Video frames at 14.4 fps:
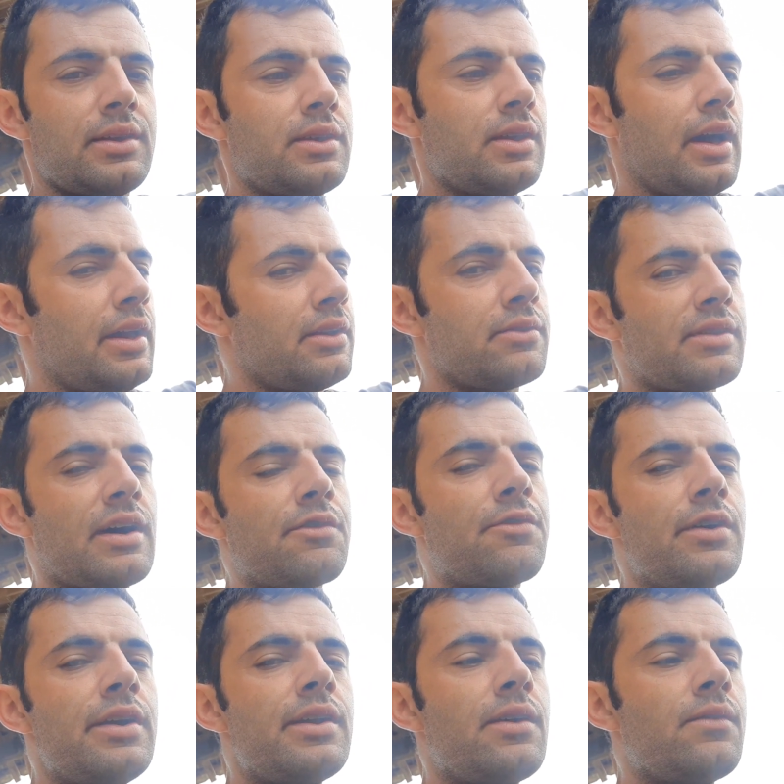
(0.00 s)
E aí não dá
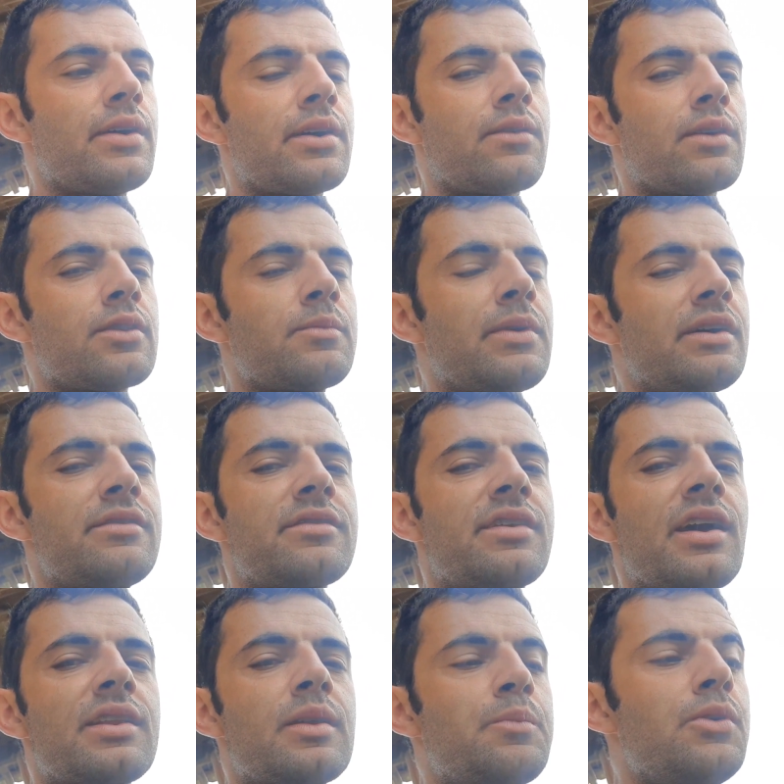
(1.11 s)
freio não, aí quanto mais
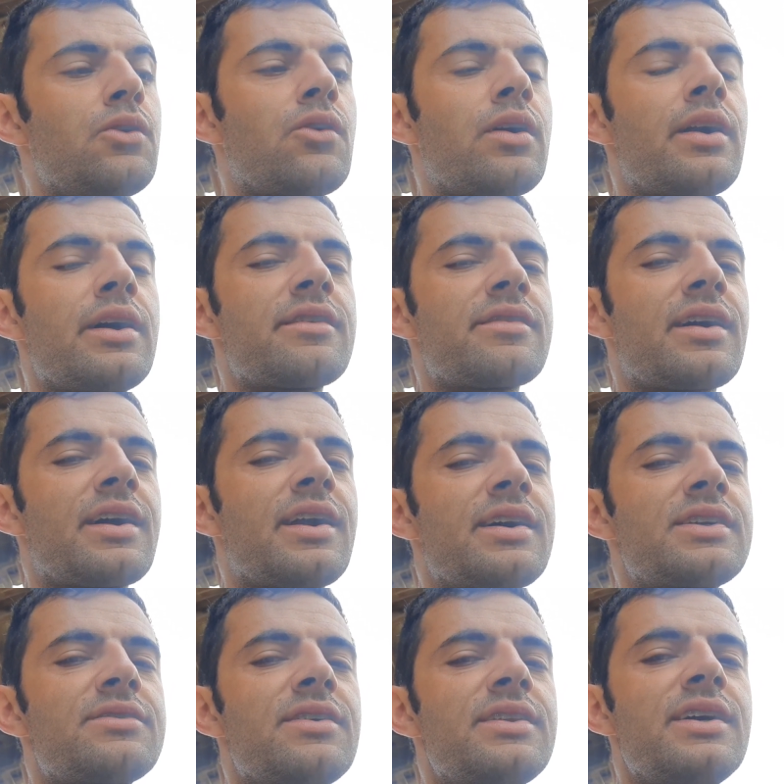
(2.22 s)
esquenta, pior. Aí essa
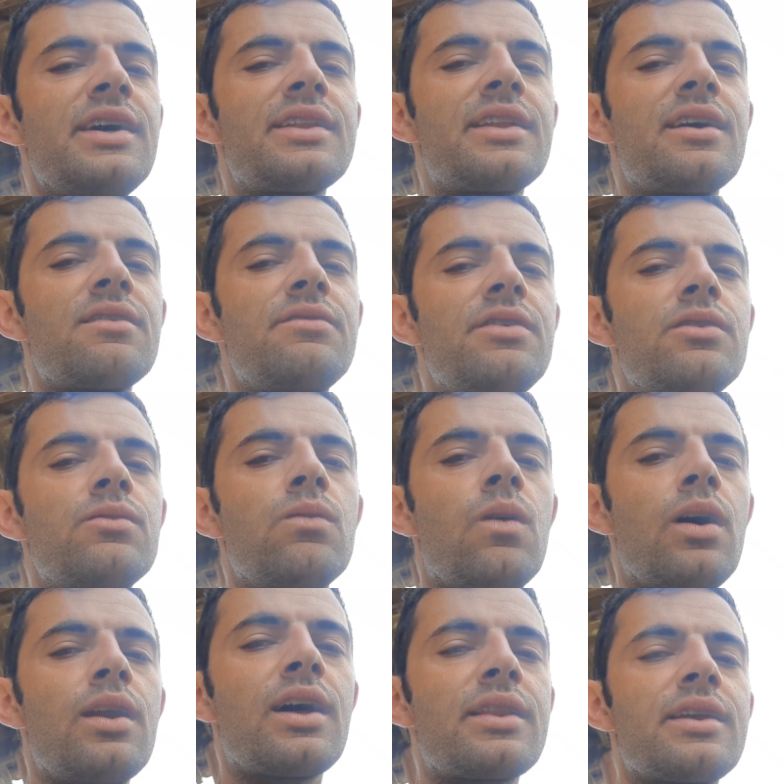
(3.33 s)
graxa vai derretendo, vira um
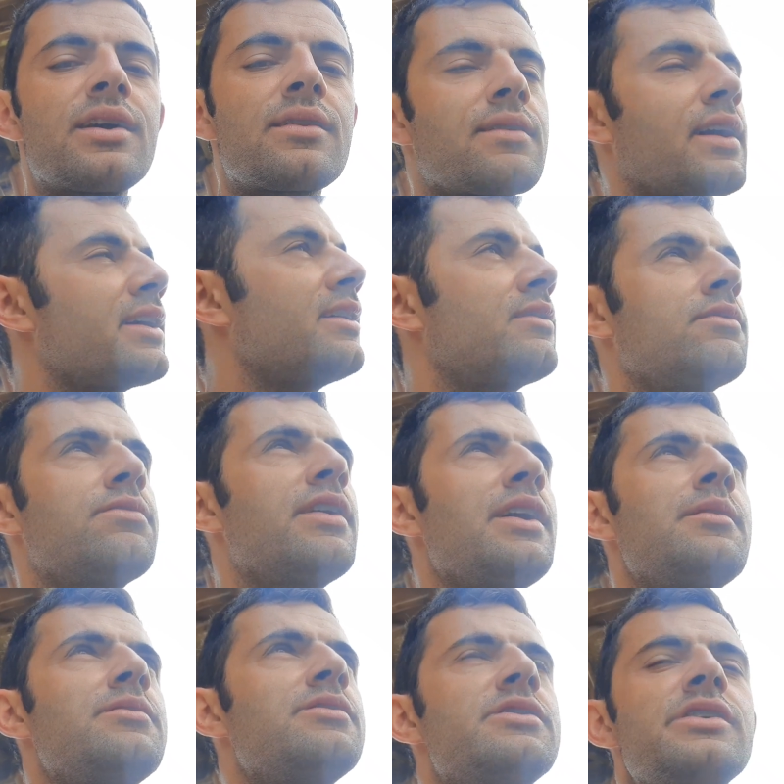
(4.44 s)
óleo lá dentro, aí não
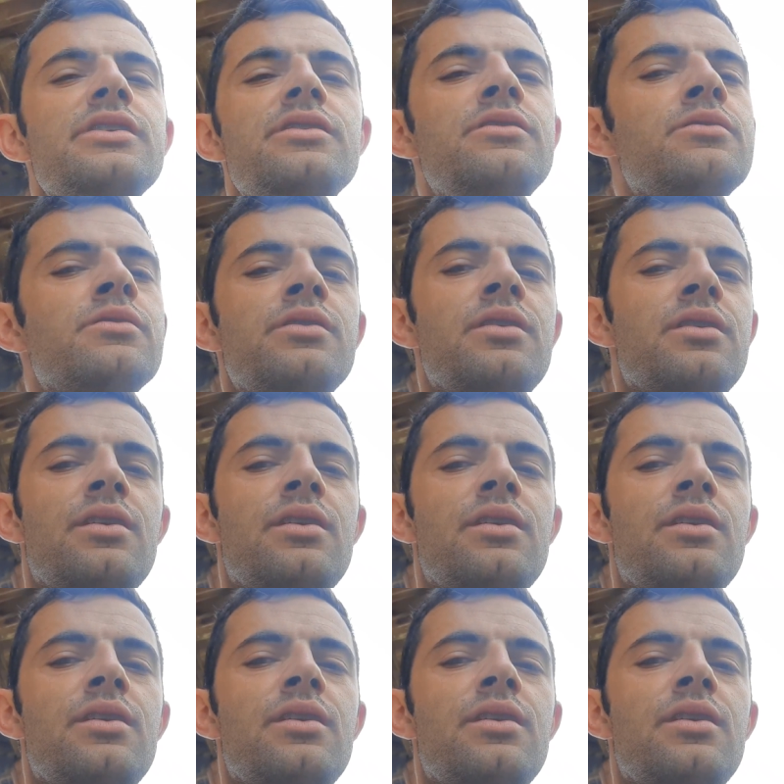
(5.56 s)
freia de jeito nenhum.